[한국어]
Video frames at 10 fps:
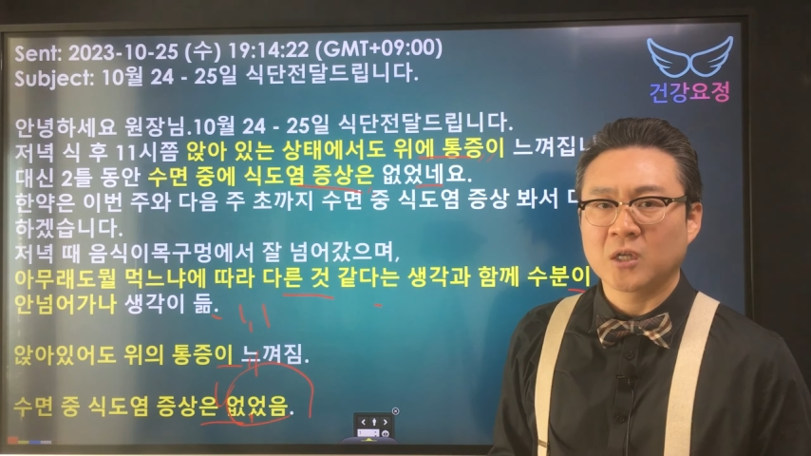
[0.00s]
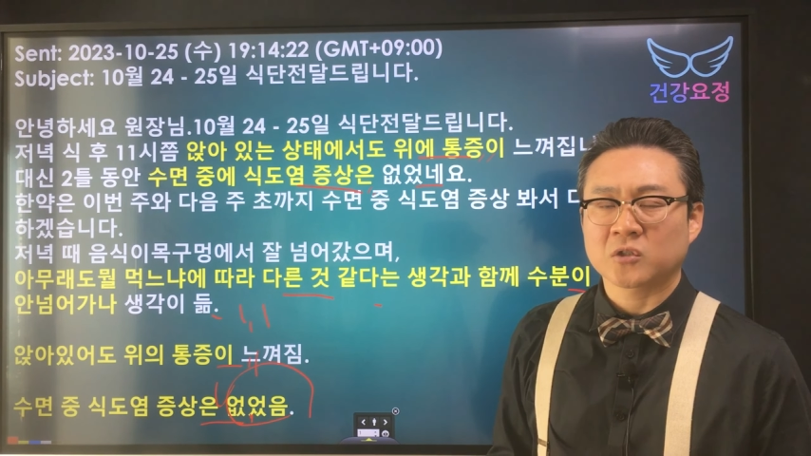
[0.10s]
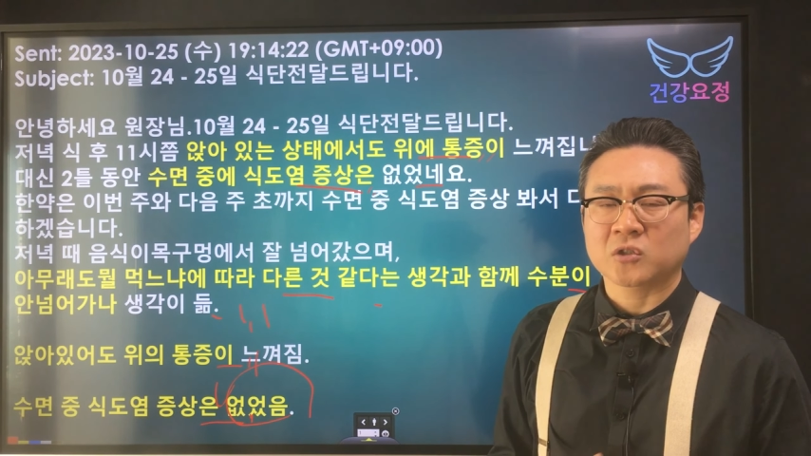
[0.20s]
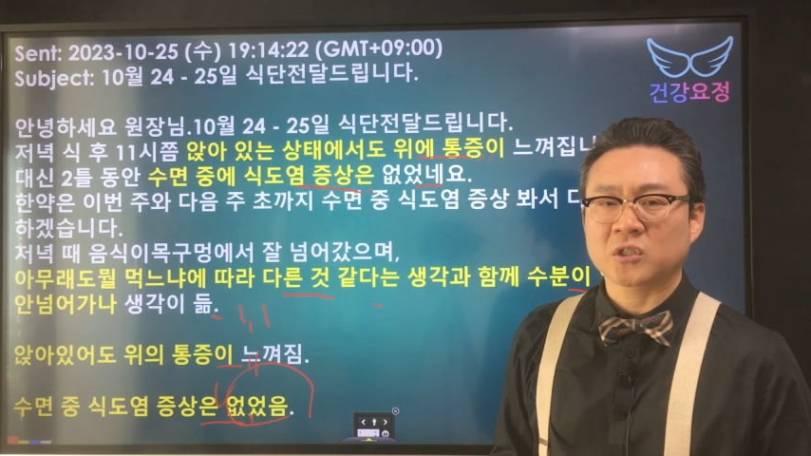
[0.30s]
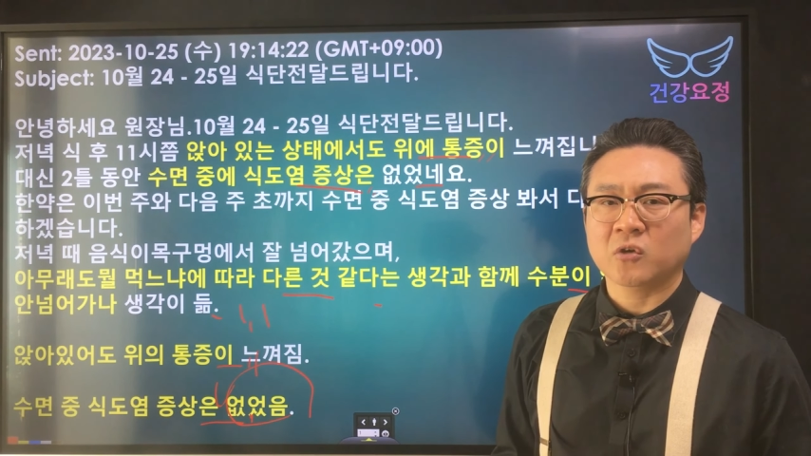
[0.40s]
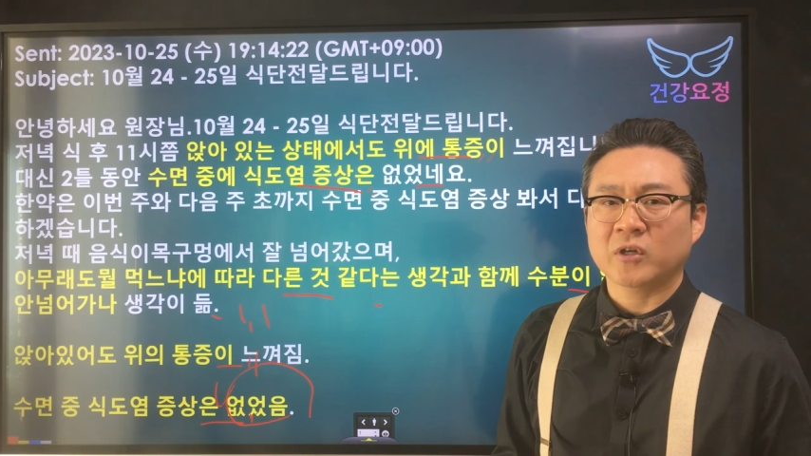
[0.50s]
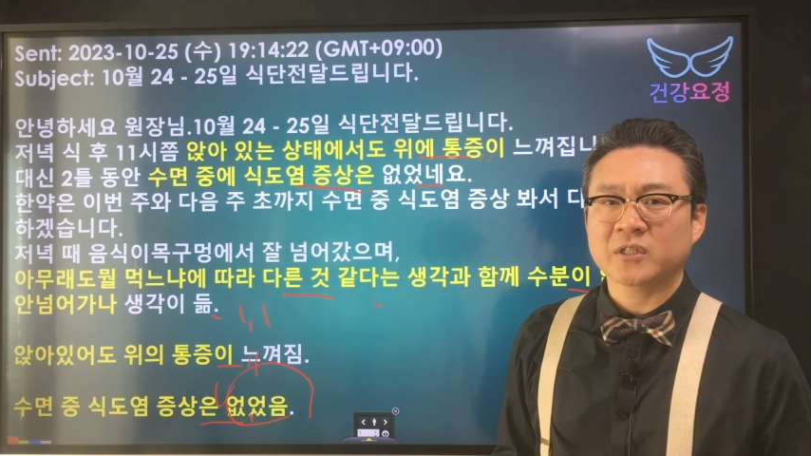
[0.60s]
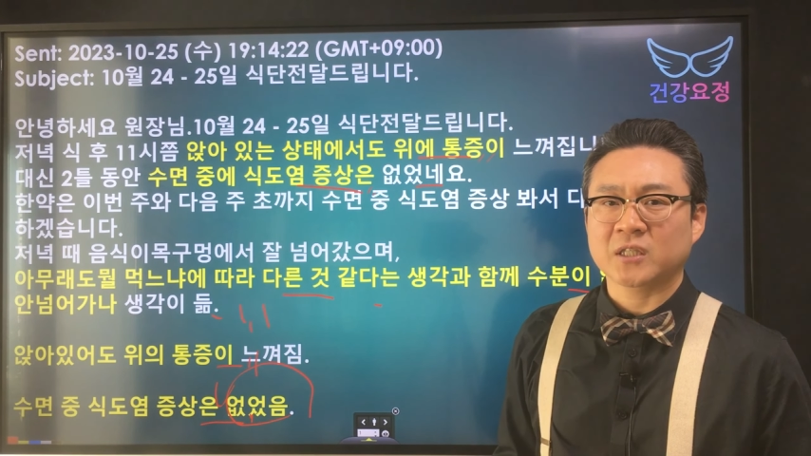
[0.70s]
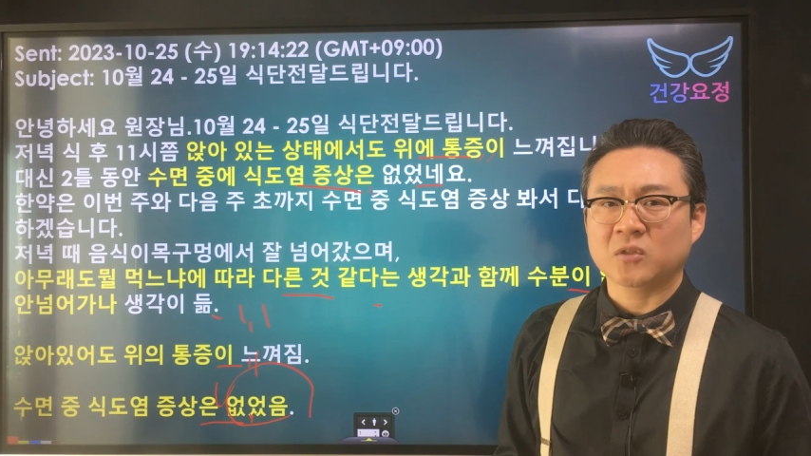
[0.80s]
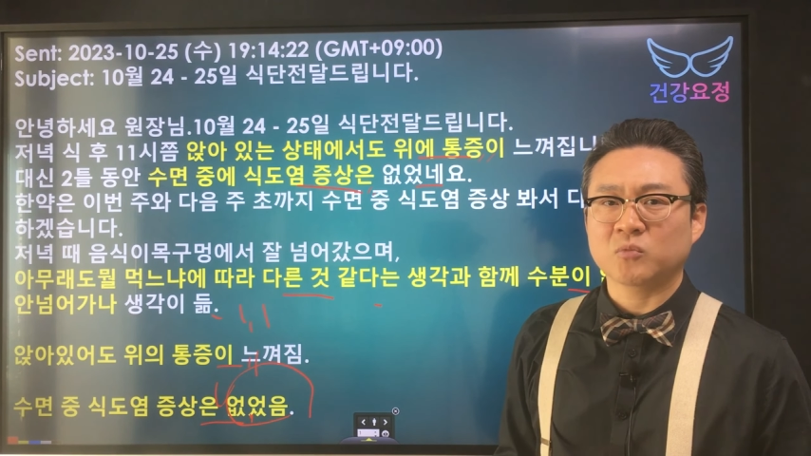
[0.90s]

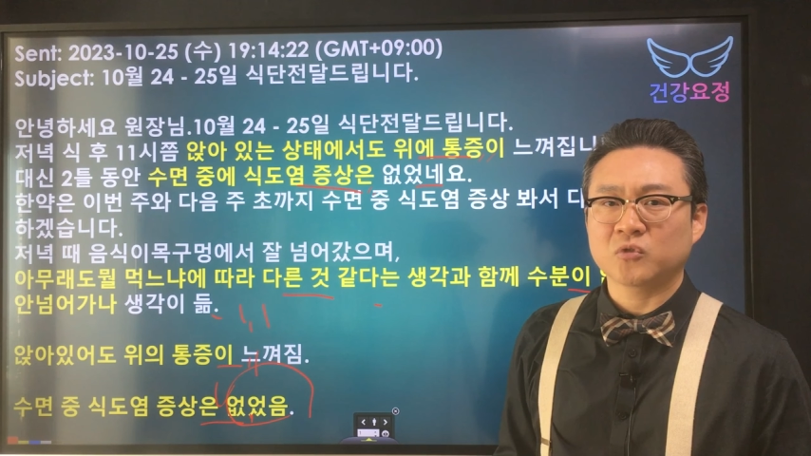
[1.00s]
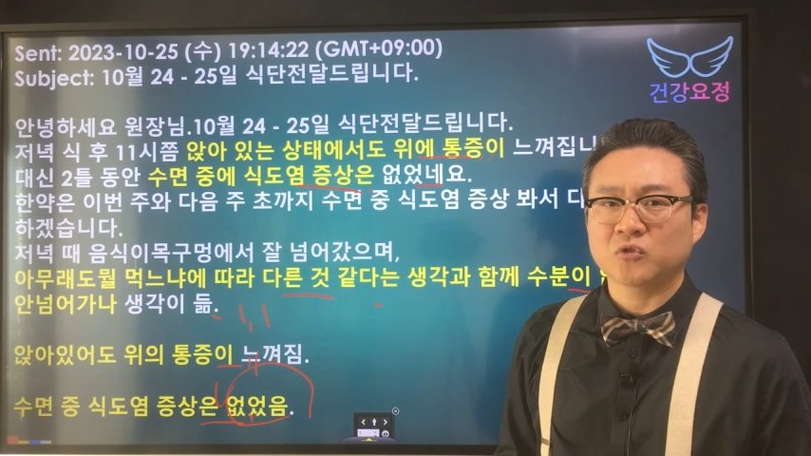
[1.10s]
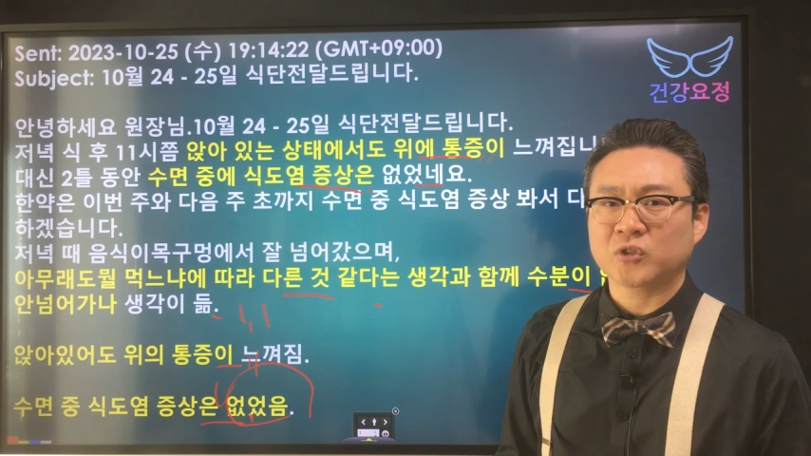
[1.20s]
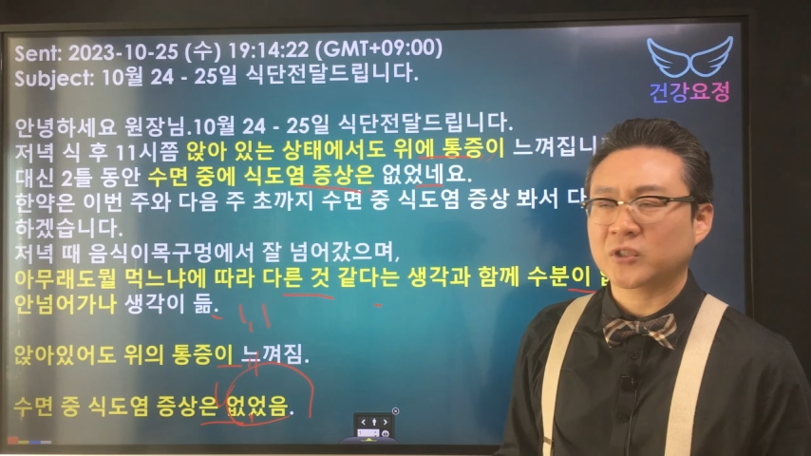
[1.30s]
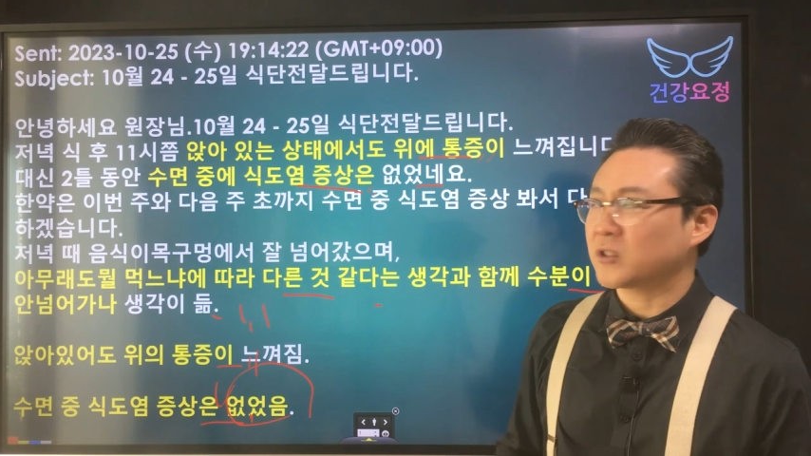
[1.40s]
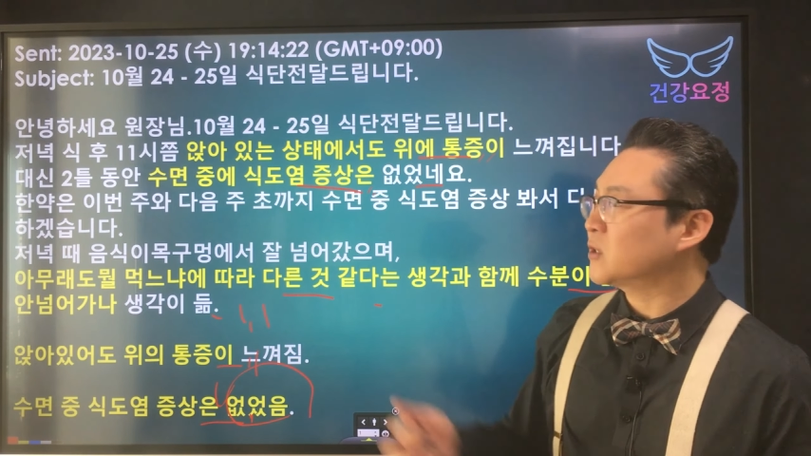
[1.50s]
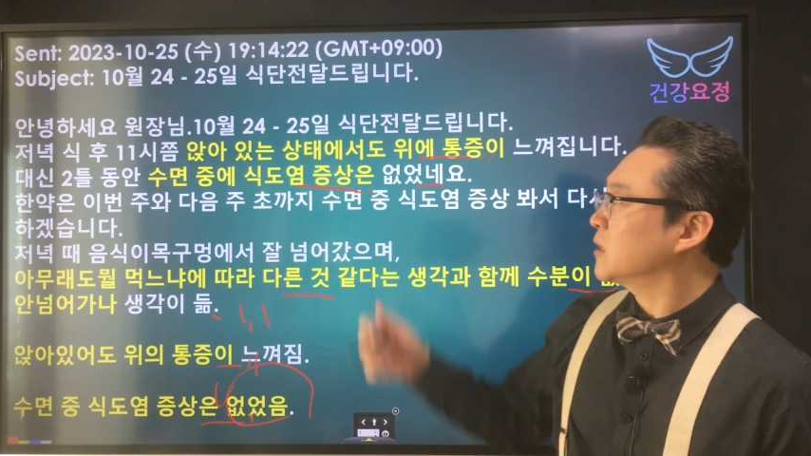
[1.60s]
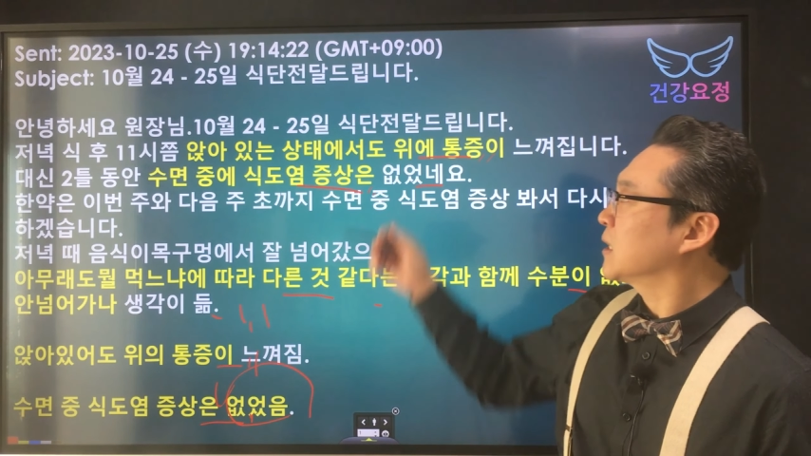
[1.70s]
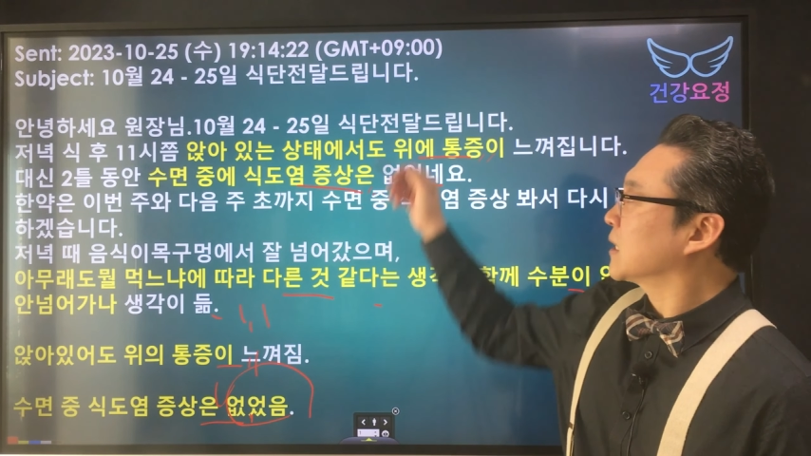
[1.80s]
전신경화증 있는 분들 중에서는